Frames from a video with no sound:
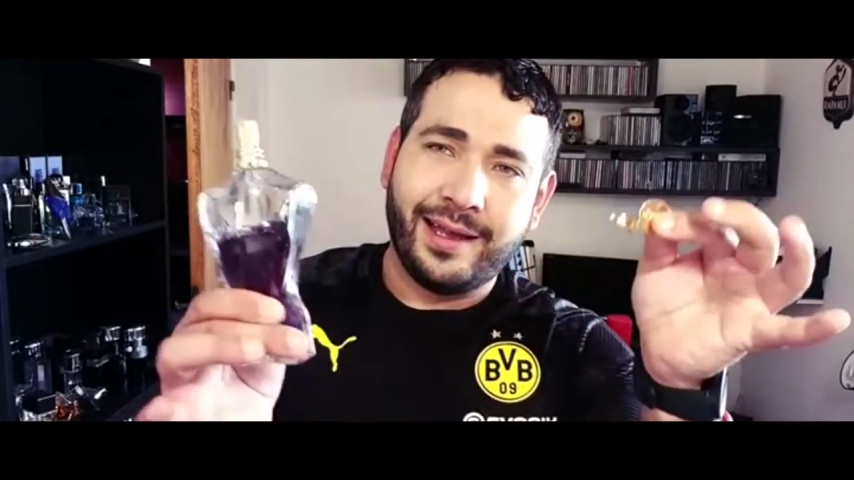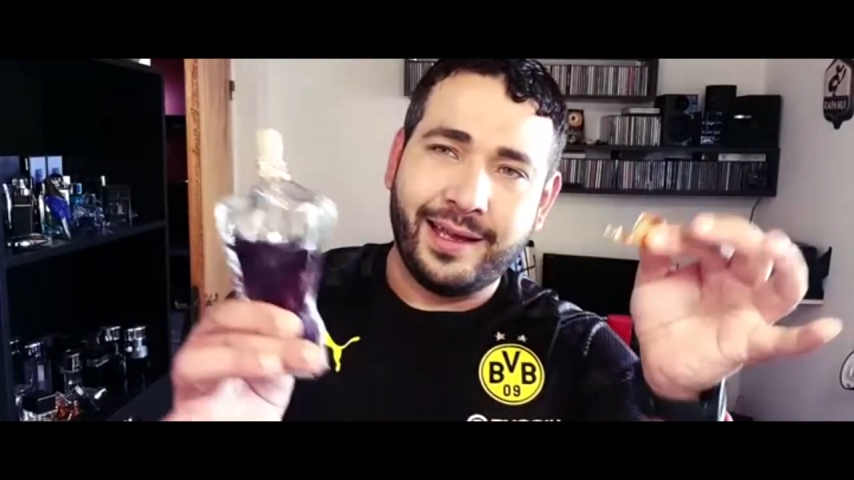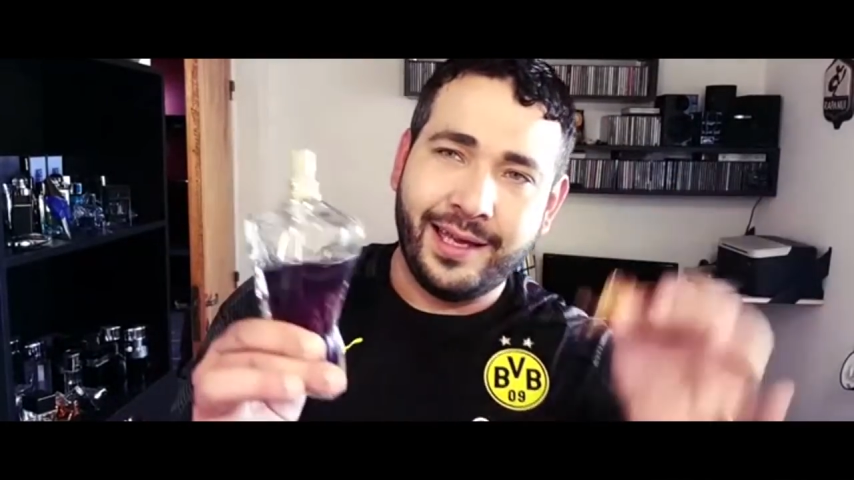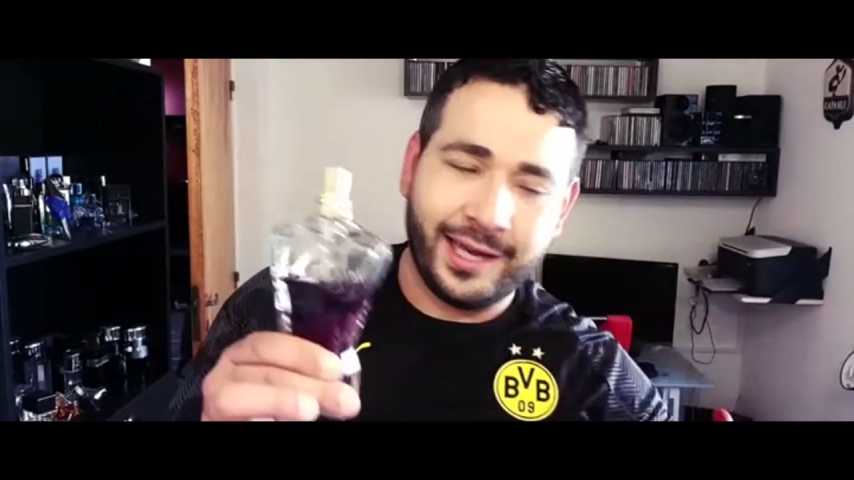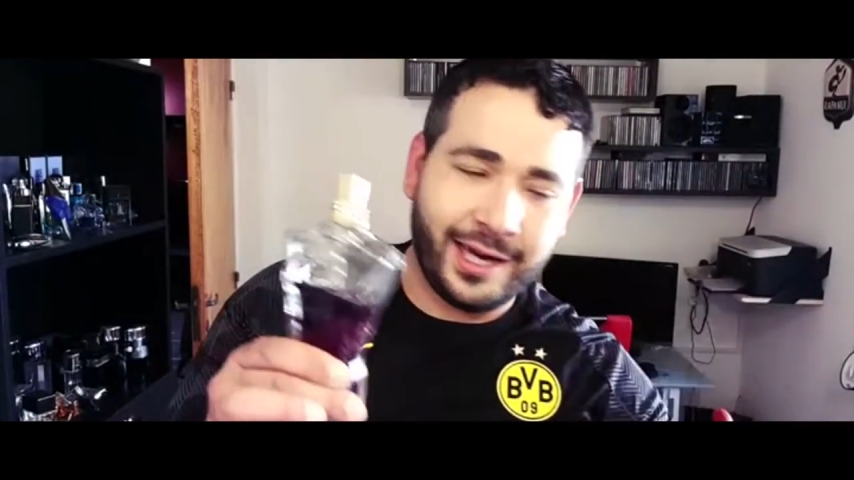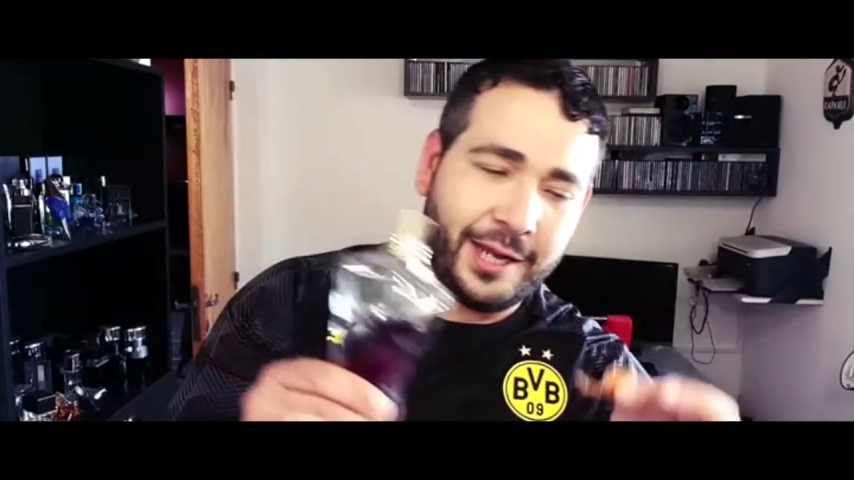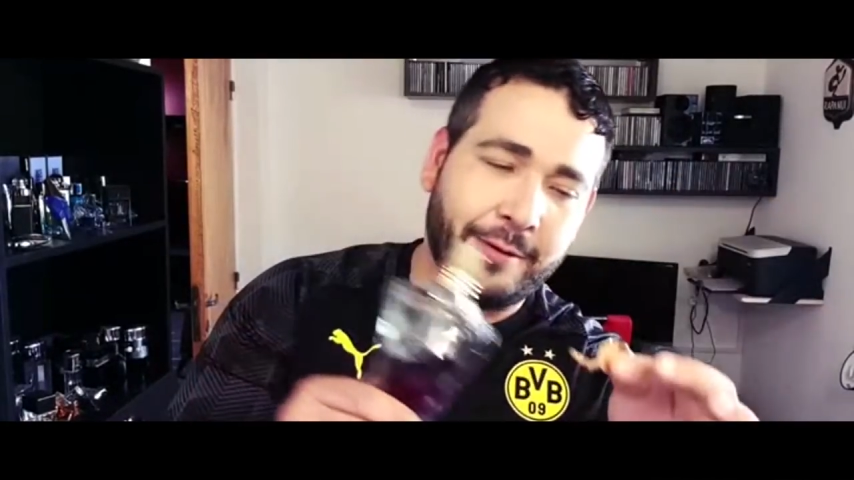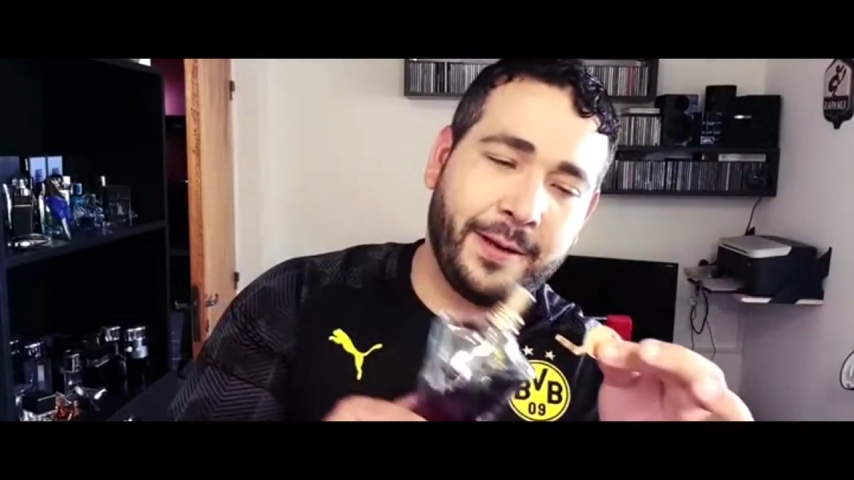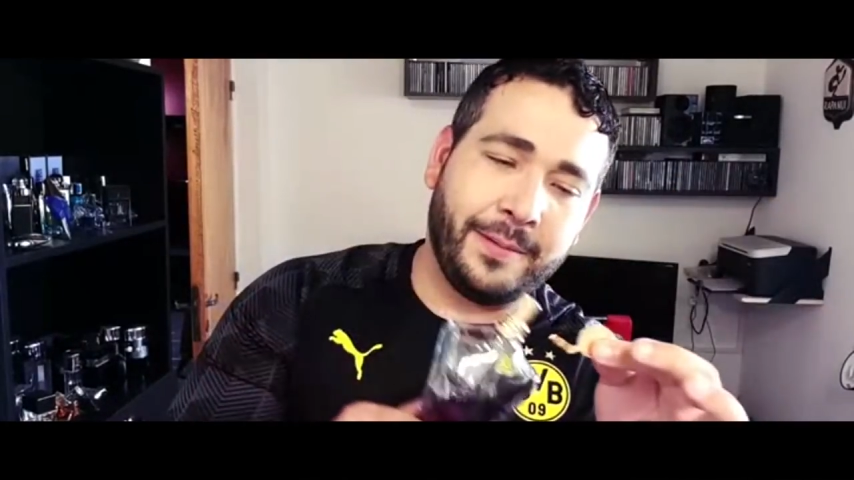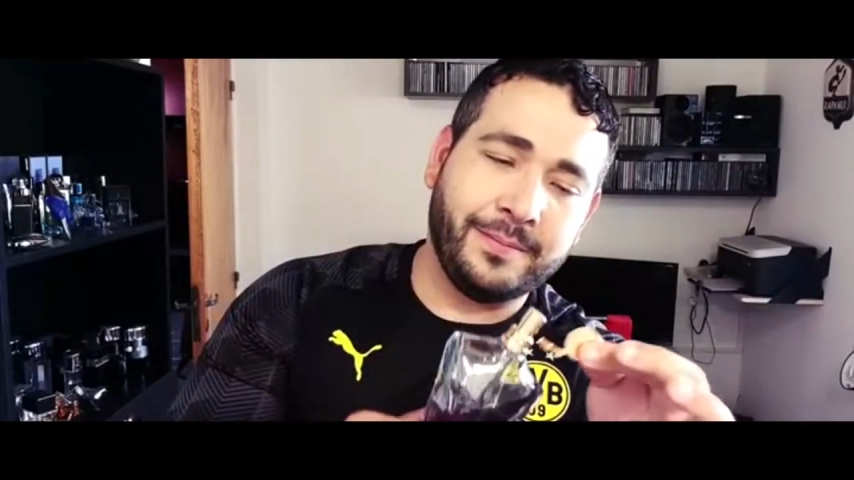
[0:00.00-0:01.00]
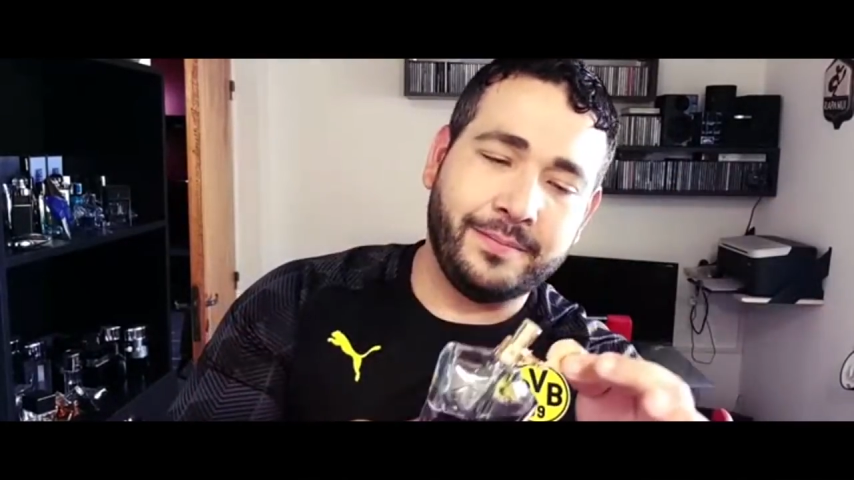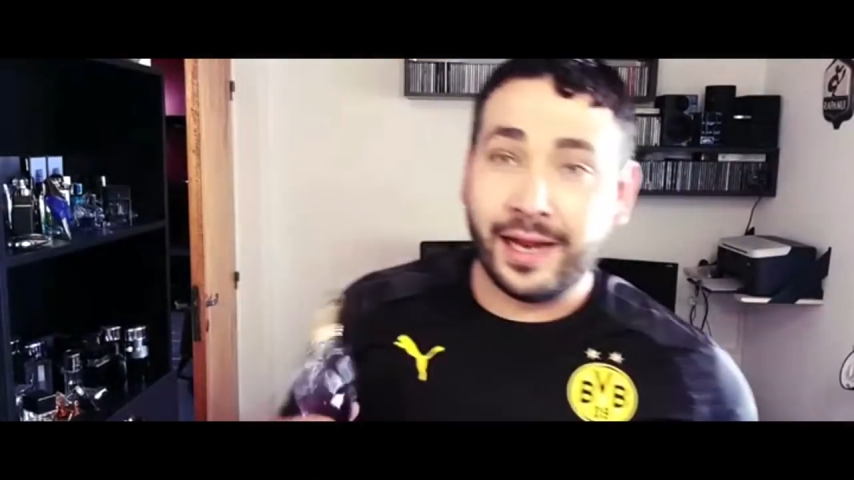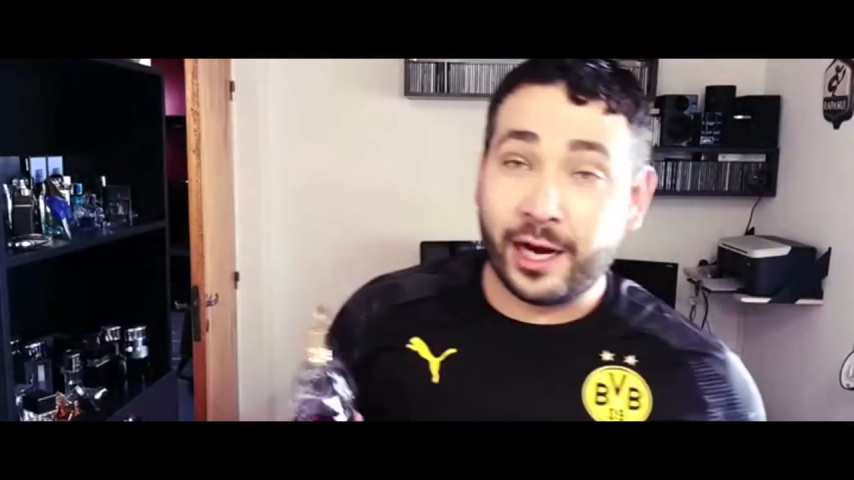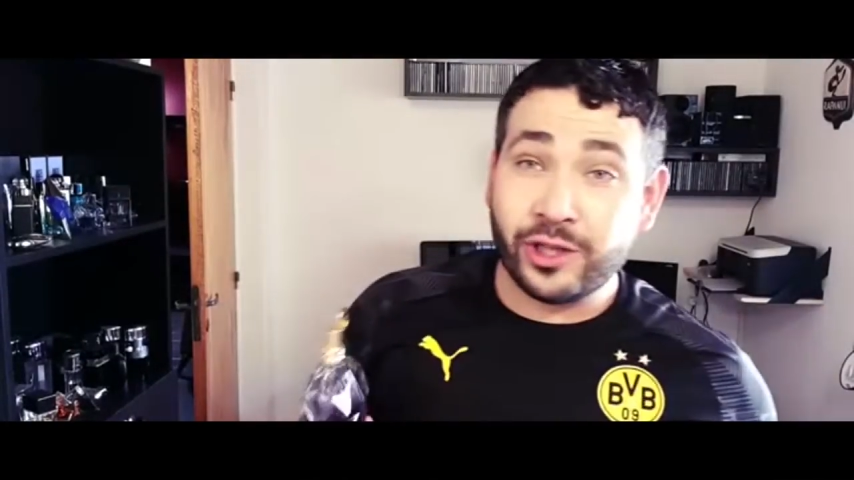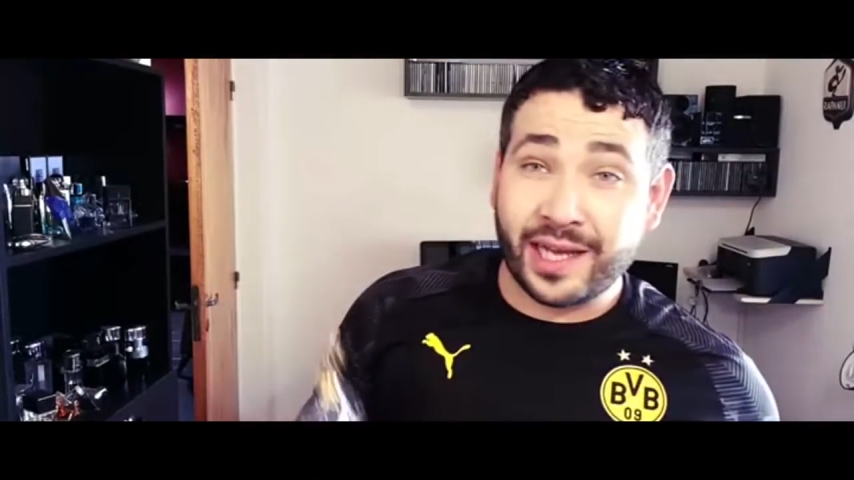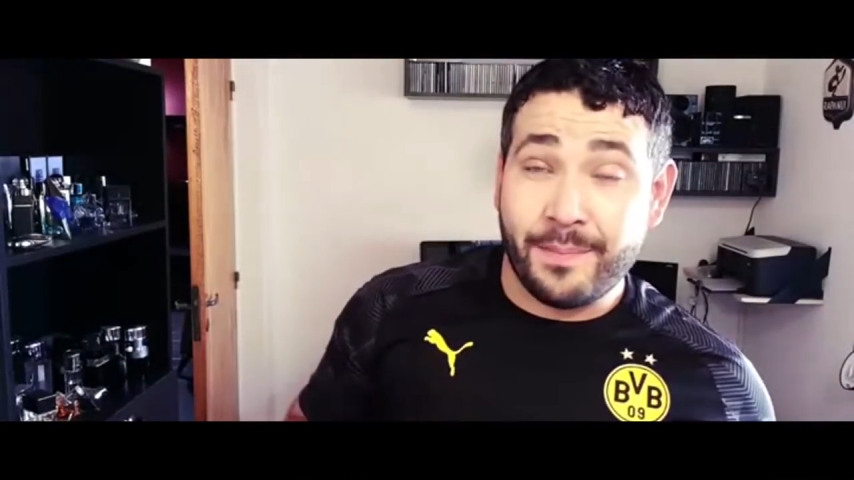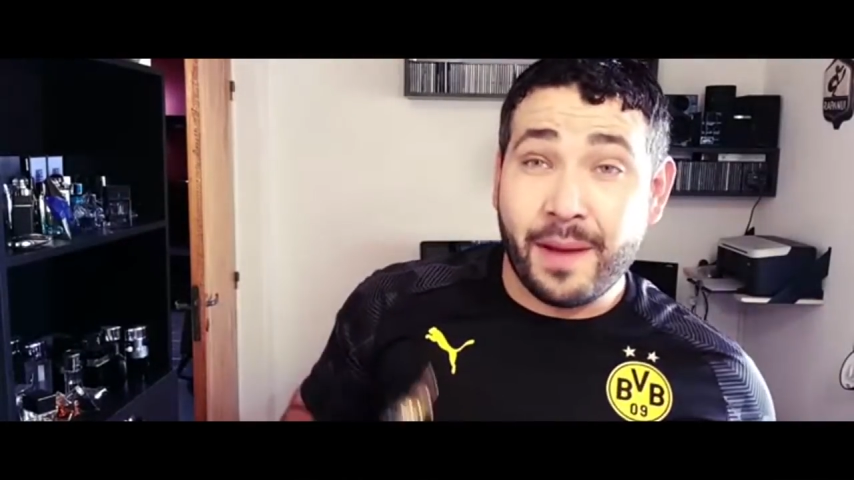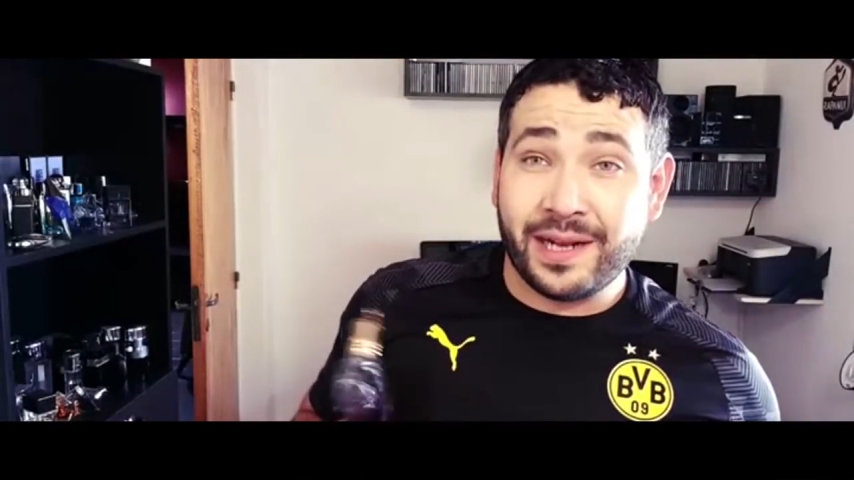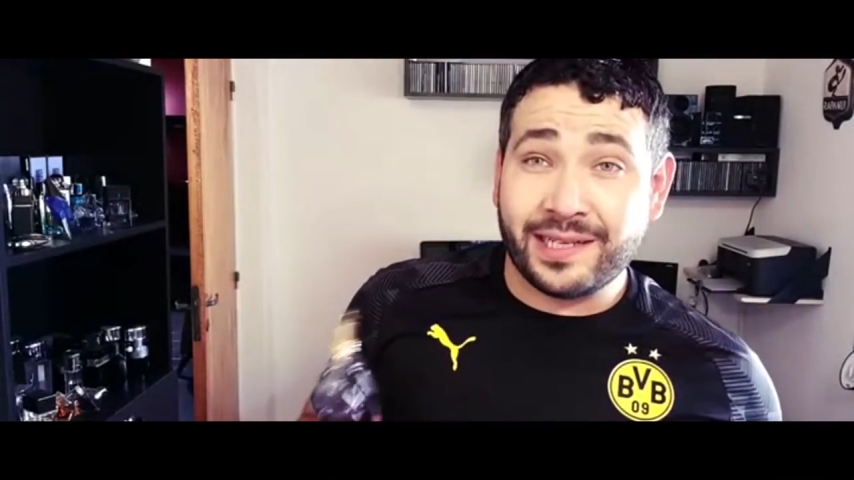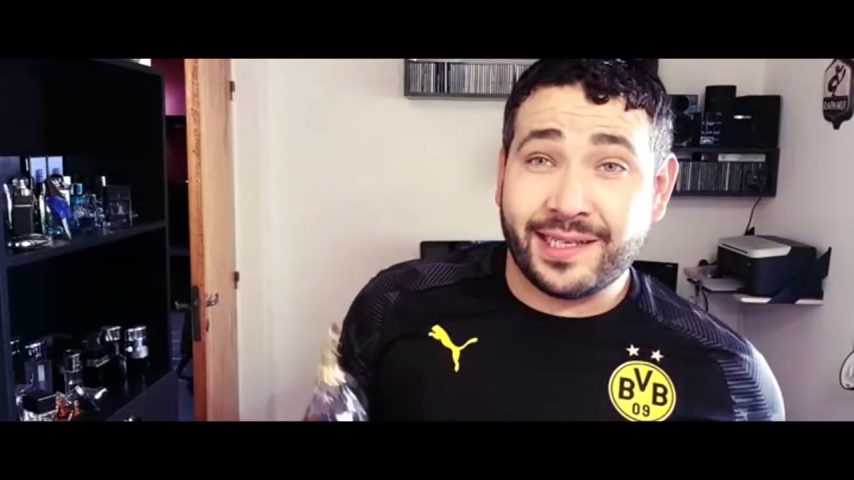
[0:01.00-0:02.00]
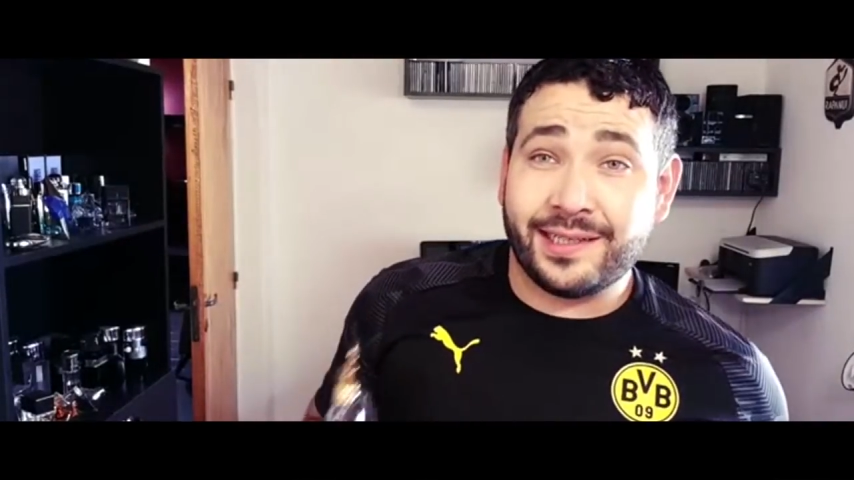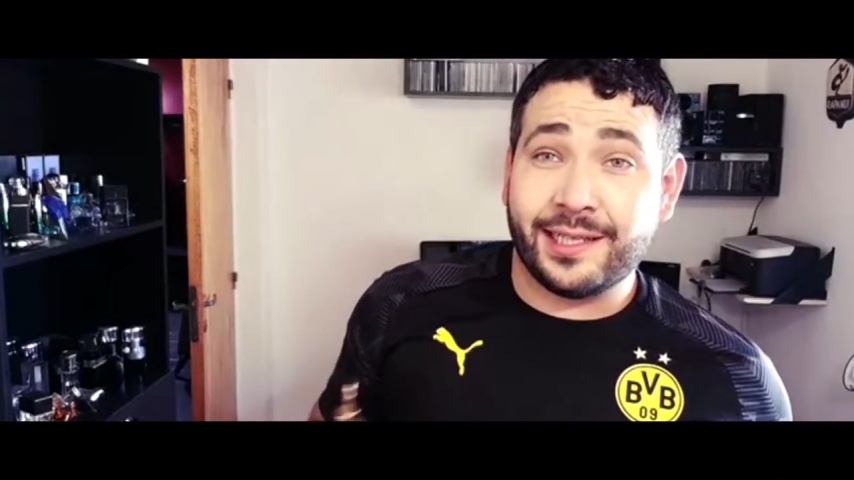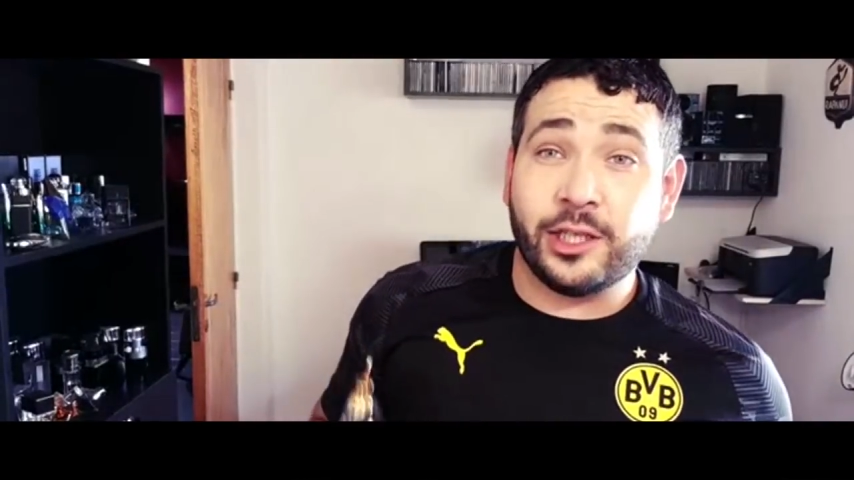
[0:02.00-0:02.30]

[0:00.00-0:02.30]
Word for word: increíble. Las notas más presentes